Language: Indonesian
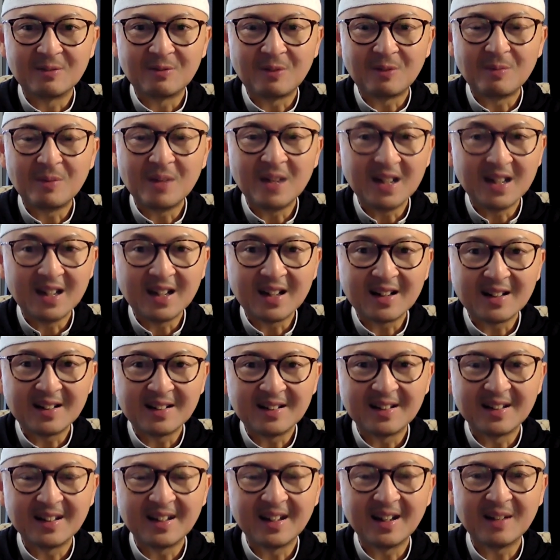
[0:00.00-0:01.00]

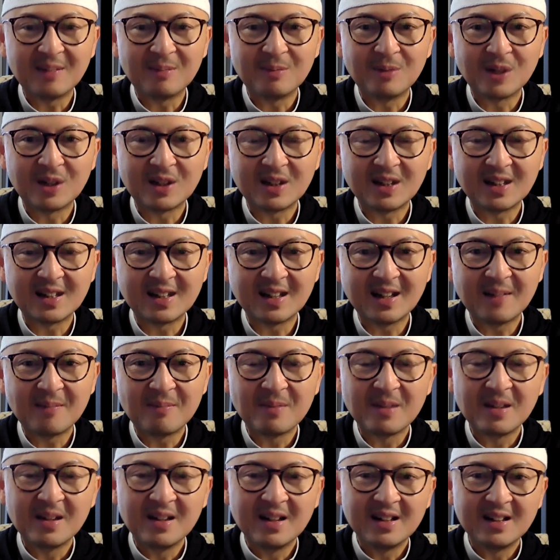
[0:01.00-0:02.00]
familiar ya buat kita
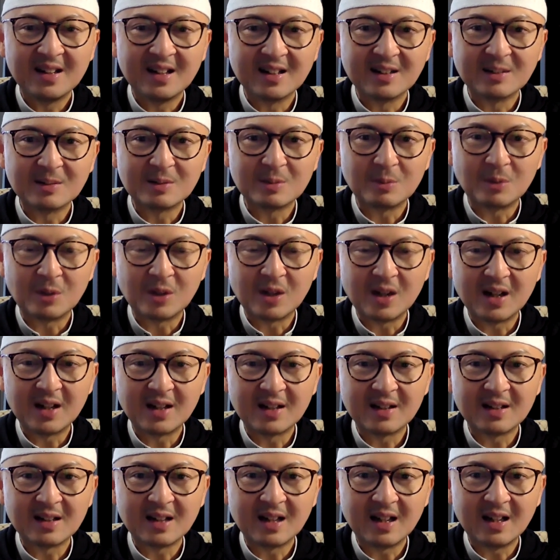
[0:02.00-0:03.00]
dan semoga
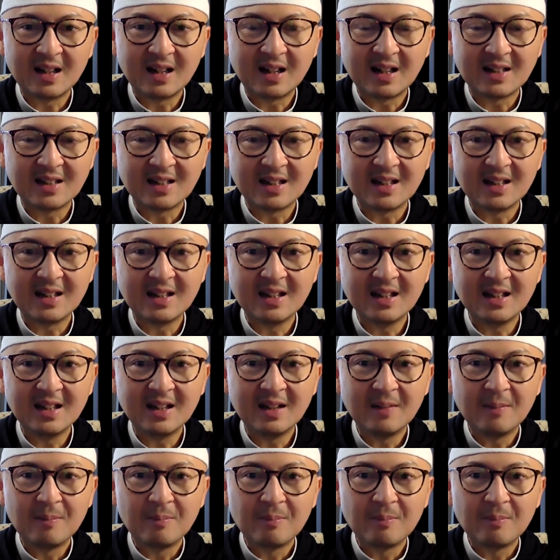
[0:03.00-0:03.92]
dari kajian ini